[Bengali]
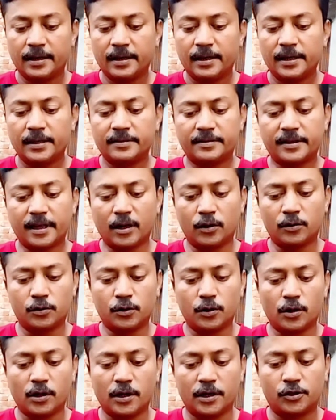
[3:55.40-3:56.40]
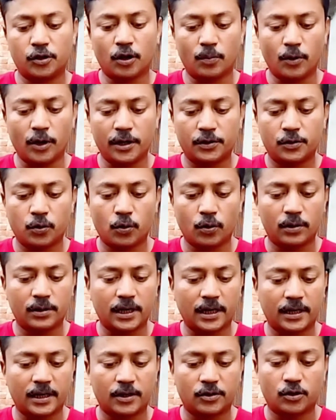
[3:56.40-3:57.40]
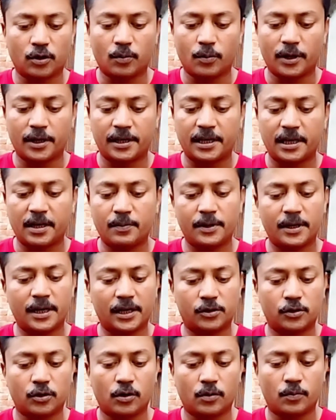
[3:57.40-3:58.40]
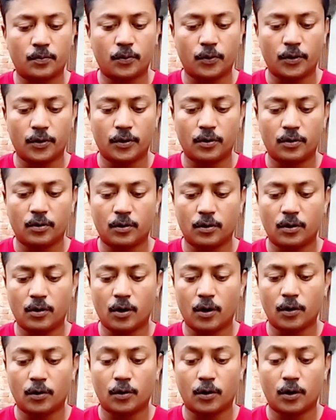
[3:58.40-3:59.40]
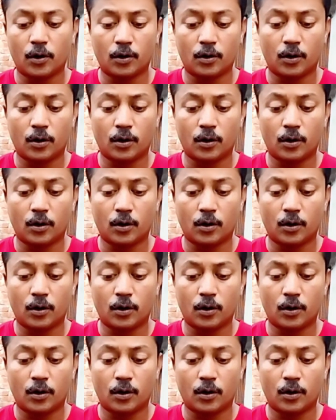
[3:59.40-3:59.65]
স্থানান্তরের সময় ঠোঁট কাটার সময় কৃমিনাশক প্রয়োগ ও অন্য অন্য